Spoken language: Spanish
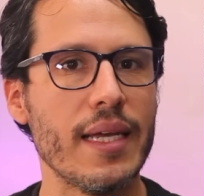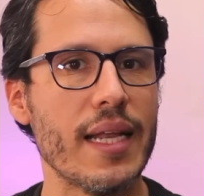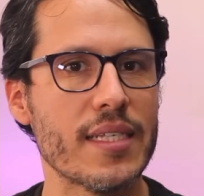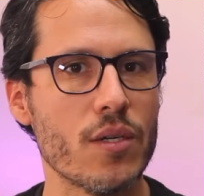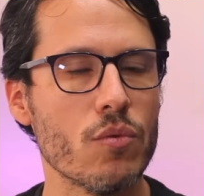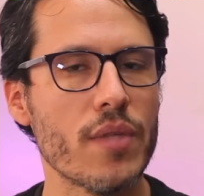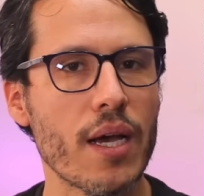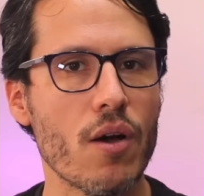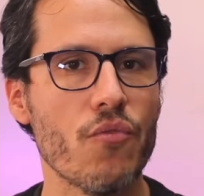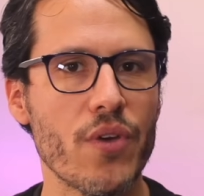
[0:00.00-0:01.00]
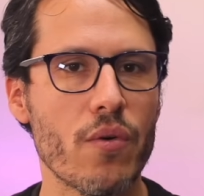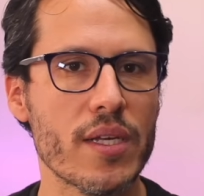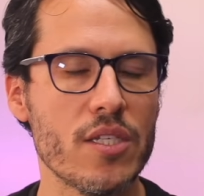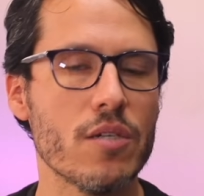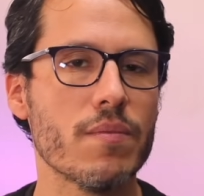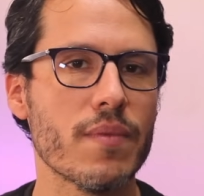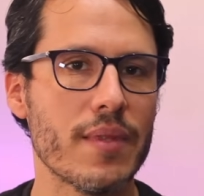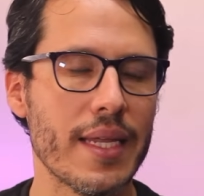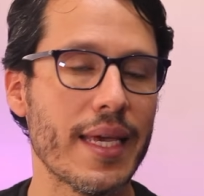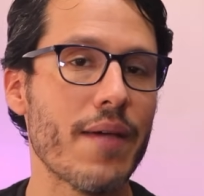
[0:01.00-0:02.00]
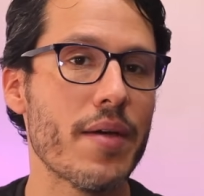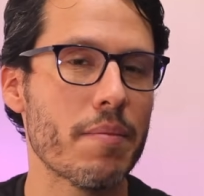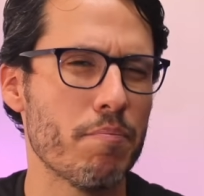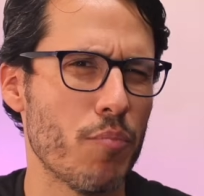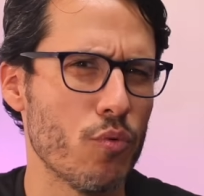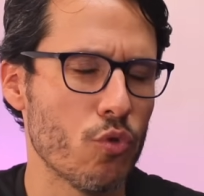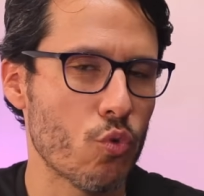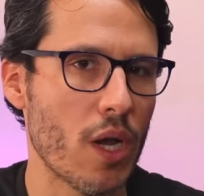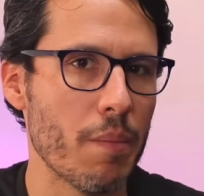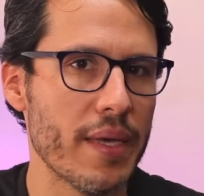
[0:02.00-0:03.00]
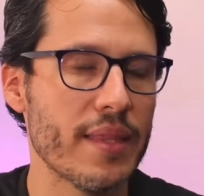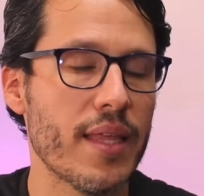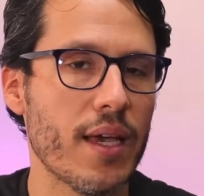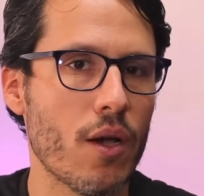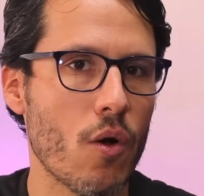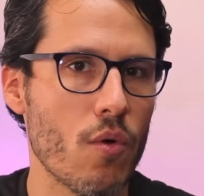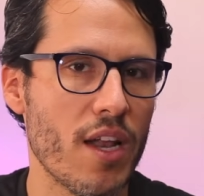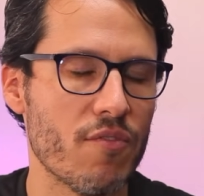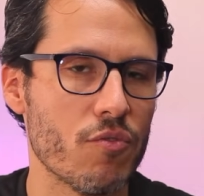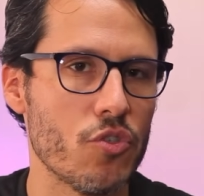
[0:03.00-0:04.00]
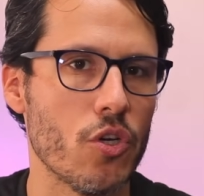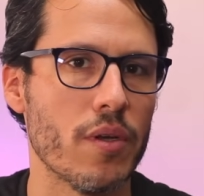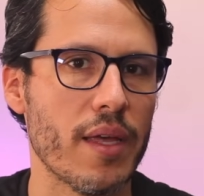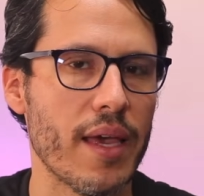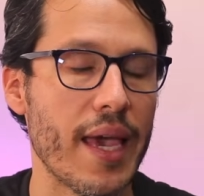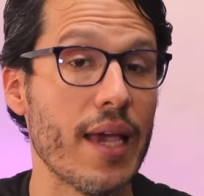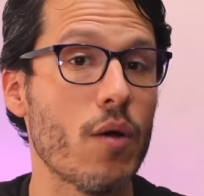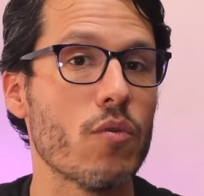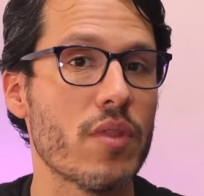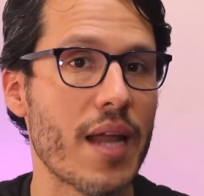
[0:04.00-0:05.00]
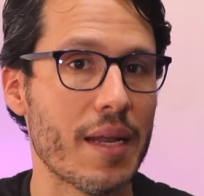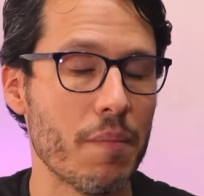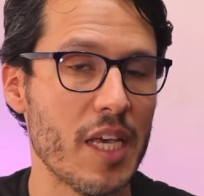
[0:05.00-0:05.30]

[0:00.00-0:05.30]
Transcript: Y la segunda configuración tiene que ver puntualmente con la función encontrar mi